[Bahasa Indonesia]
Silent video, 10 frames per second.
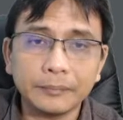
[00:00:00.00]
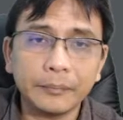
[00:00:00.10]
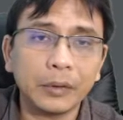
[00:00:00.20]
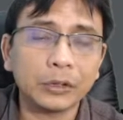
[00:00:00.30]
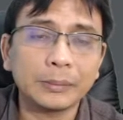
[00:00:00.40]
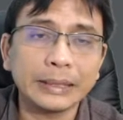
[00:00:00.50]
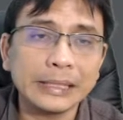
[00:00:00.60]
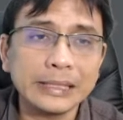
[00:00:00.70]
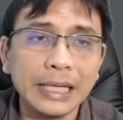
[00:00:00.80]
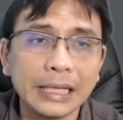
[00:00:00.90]
otomatis
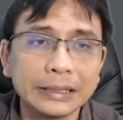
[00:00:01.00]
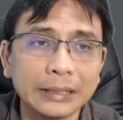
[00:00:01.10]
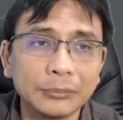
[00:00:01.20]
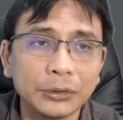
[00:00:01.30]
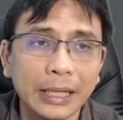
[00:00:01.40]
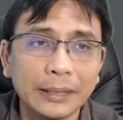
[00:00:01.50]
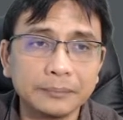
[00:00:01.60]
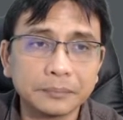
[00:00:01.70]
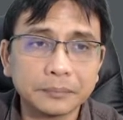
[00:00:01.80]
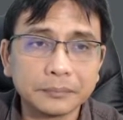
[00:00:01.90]
dia akan terbuka
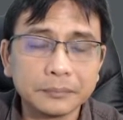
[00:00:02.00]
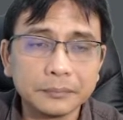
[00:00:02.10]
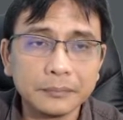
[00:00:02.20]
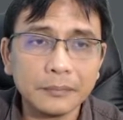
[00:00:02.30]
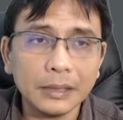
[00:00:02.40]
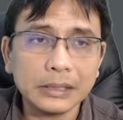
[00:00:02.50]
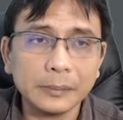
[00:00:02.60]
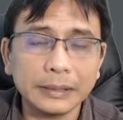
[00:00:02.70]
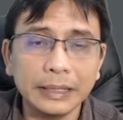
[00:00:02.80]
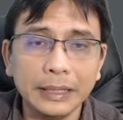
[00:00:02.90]

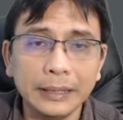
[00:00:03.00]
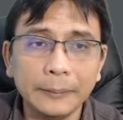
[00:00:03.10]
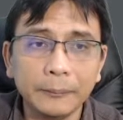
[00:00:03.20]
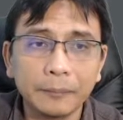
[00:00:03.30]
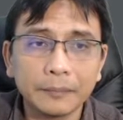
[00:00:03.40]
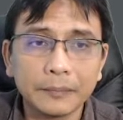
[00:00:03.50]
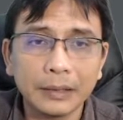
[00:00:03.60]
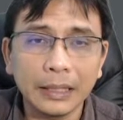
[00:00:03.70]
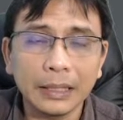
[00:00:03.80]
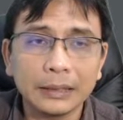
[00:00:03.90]
seperti ini
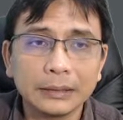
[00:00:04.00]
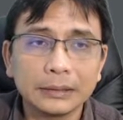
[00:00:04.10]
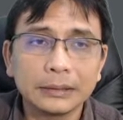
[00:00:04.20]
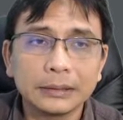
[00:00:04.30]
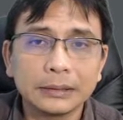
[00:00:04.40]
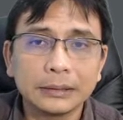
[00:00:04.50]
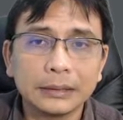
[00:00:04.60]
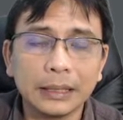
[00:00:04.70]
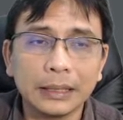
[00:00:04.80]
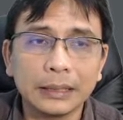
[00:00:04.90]
ya
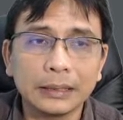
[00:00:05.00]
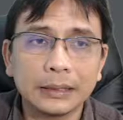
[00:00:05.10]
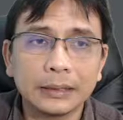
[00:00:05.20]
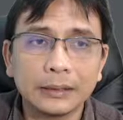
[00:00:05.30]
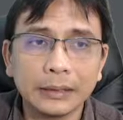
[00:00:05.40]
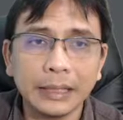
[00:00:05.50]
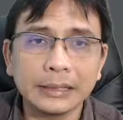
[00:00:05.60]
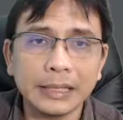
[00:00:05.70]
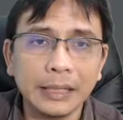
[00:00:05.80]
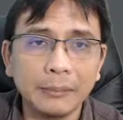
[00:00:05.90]
nah, oke okay,
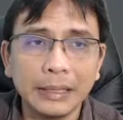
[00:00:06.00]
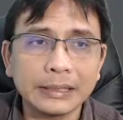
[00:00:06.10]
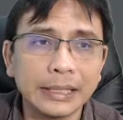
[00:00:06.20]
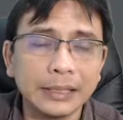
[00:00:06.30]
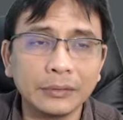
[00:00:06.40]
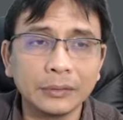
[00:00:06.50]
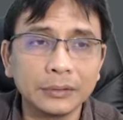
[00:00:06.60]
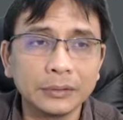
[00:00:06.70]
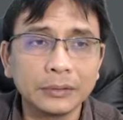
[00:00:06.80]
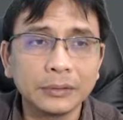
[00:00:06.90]
saya balik saja
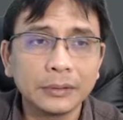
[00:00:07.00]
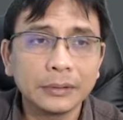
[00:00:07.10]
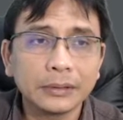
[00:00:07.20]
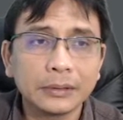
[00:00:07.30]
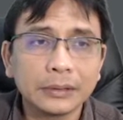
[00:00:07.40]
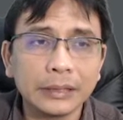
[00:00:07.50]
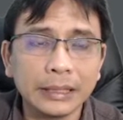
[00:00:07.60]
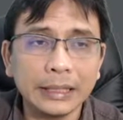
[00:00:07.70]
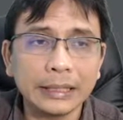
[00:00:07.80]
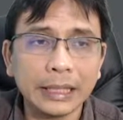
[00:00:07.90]
dulu nanti
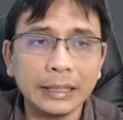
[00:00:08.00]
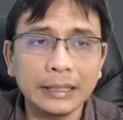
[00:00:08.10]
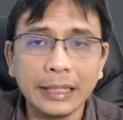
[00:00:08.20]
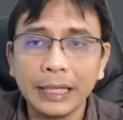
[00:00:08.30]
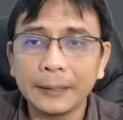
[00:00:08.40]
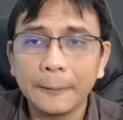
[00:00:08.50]
kita akan lihat